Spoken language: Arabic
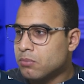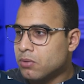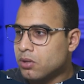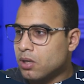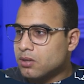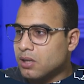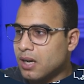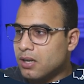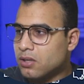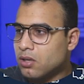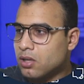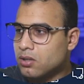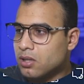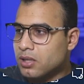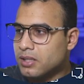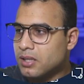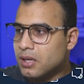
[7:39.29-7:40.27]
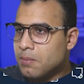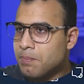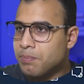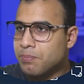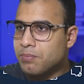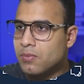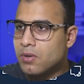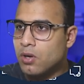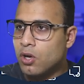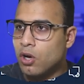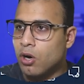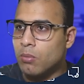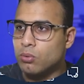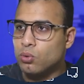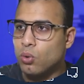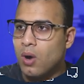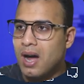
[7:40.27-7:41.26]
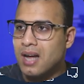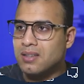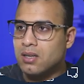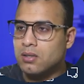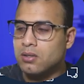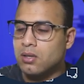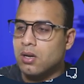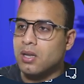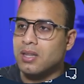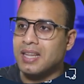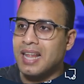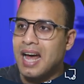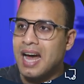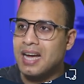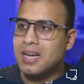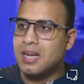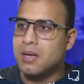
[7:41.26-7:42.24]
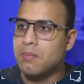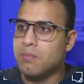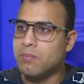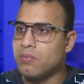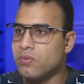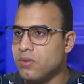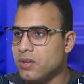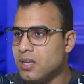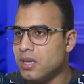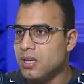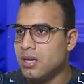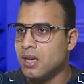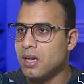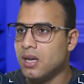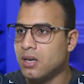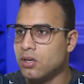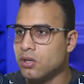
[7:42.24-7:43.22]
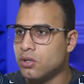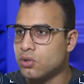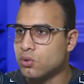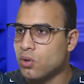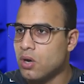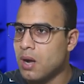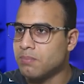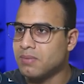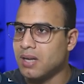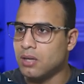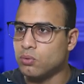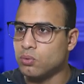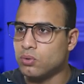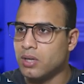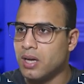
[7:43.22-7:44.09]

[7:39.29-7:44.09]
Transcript: تضغط عليه ضغطه كده وبتروح عندك تقدر تتحكم في السرعه بتاعته